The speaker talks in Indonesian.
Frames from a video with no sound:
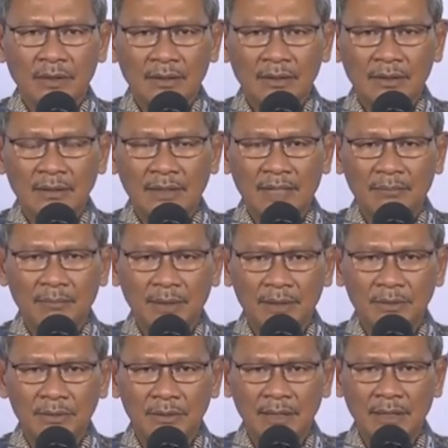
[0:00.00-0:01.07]
ditambah
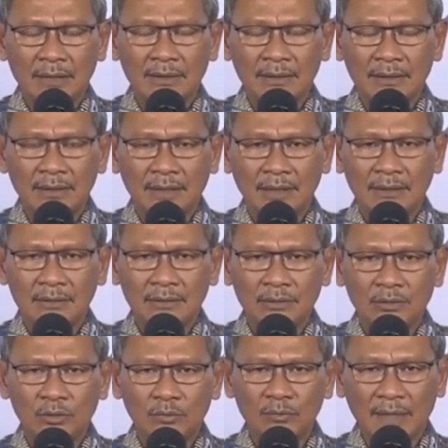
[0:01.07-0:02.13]
juga dengan
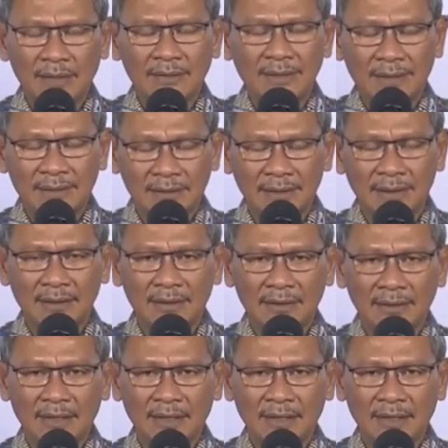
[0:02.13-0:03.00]
jumlah testing